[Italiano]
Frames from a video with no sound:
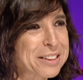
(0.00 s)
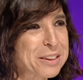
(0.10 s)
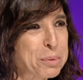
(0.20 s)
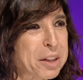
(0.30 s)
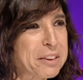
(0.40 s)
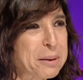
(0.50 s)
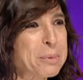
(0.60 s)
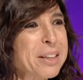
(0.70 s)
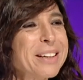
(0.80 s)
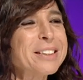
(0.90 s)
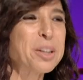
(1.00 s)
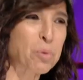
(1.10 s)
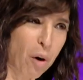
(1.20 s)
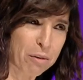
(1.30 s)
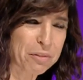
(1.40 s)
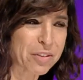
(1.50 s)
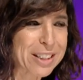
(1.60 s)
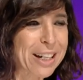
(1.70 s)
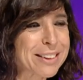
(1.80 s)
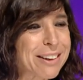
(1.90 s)
Grazie per avermi di nuovo
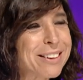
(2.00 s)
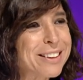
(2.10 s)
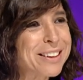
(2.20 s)
invitata.